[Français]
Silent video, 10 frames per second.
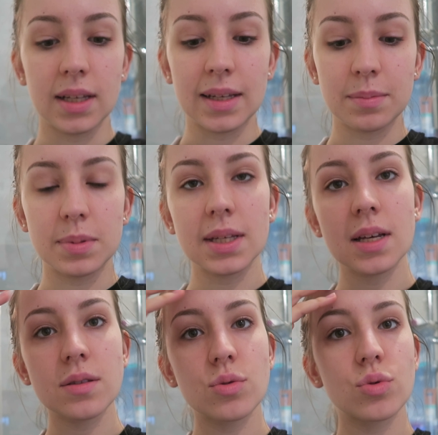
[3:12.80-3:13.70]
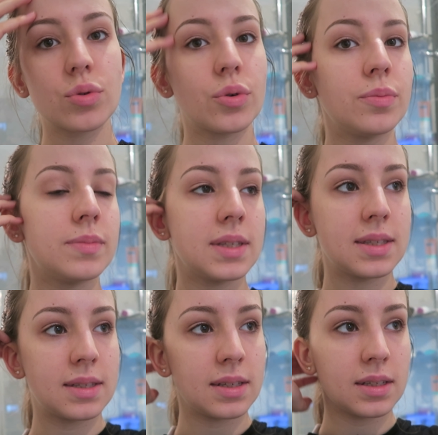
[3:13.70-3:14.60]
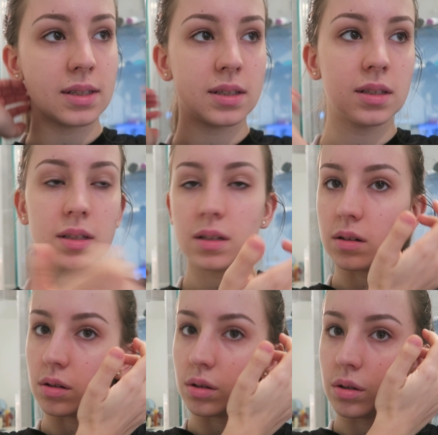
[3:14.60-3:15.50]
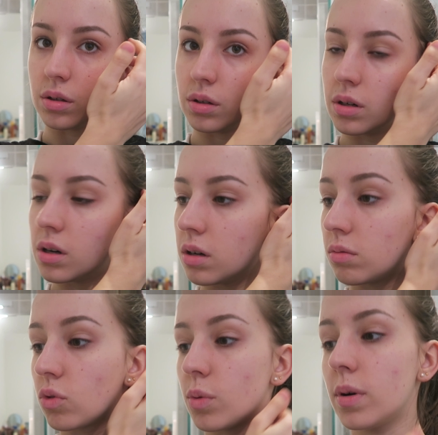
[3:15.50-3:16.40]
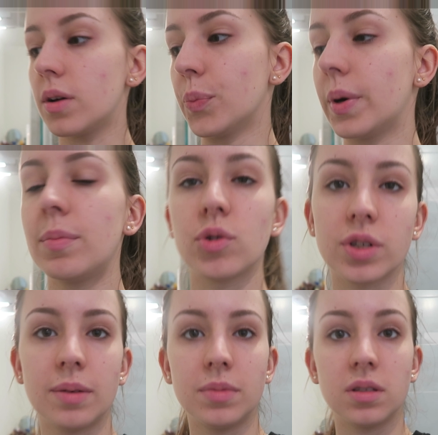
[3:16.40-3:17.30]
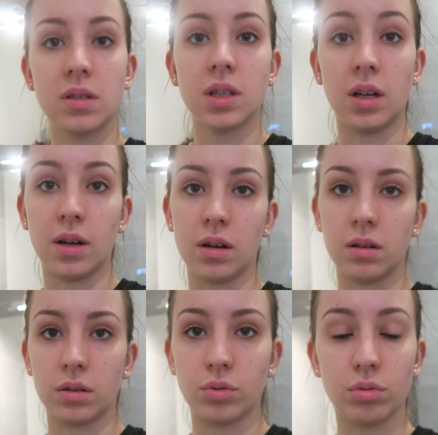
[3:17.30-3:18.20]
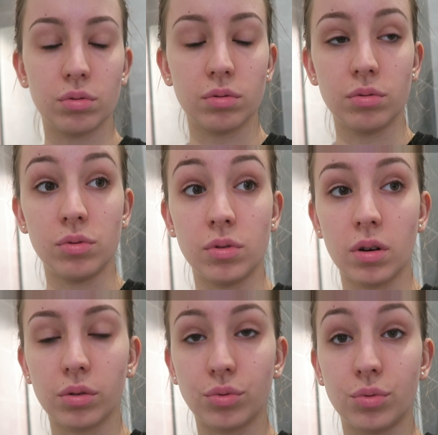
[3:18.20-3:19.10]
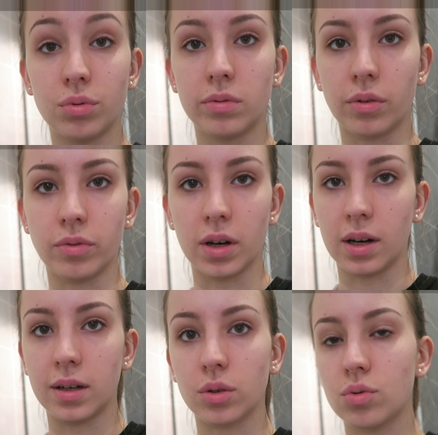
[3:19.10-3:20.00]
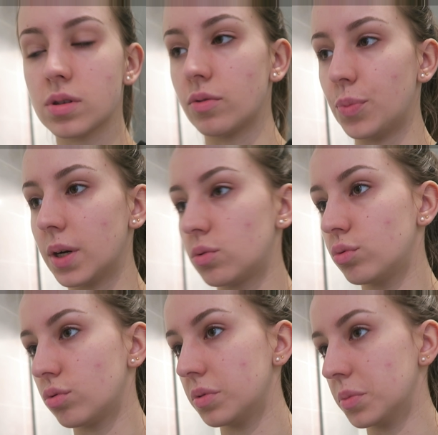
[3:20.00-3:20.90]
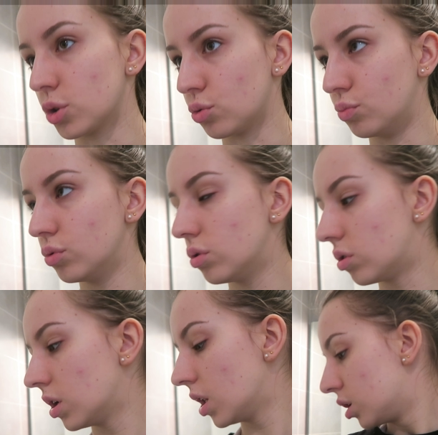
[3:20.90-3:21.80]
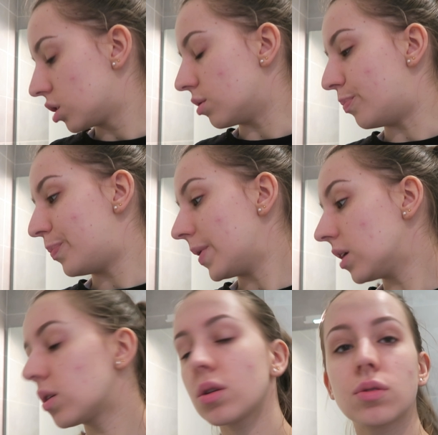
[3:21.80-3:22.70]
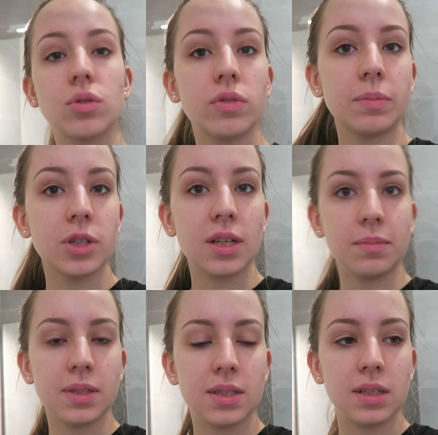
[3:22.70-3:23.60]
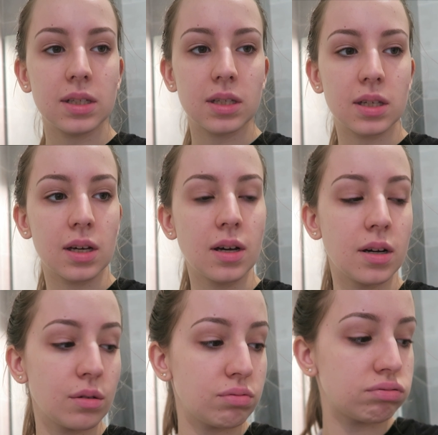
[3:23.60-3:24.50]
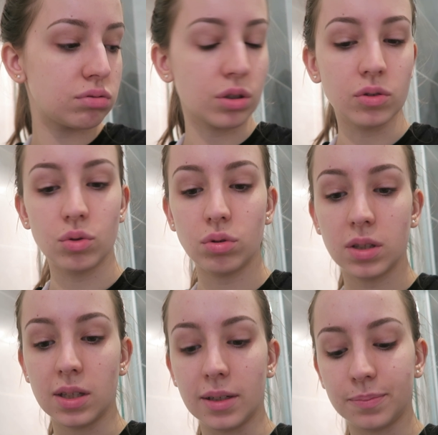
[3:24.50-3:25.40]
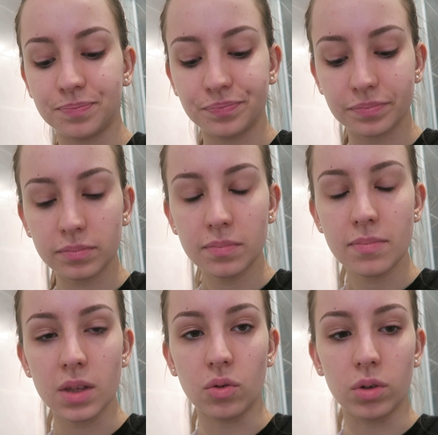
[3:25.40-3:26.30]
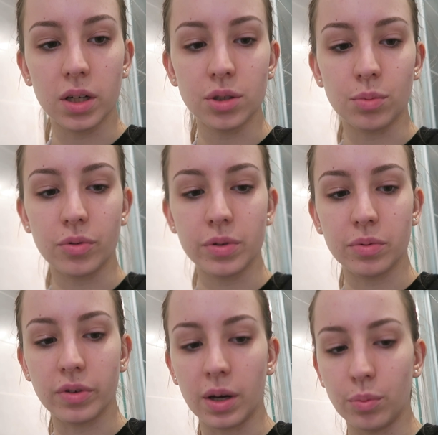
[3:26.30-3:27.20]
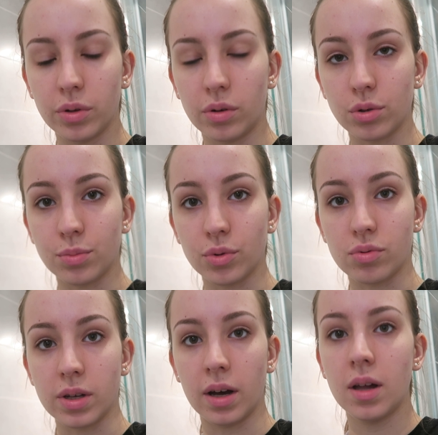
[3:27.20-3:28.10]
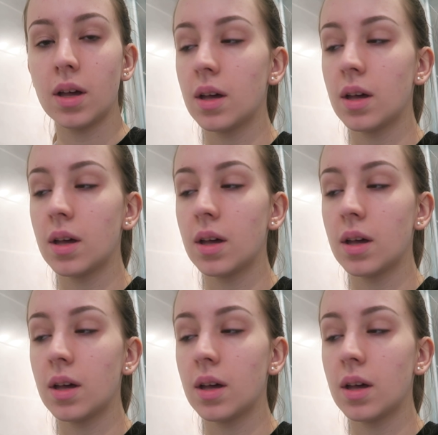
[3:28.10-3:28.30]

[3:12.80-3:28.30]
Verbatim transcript: Il est bientôt midi. Euh, on va pas manger à midi. Il a que une heure. Du coup, le temps de faire l'aller-retour, ça vaut pas le coup. Du coup, je mange au boulot. Je sais pas encore ce que je vais manger à midi. J'en ai aucune idée. Donc là j'en profite pour faire un peu de rangement tout ça.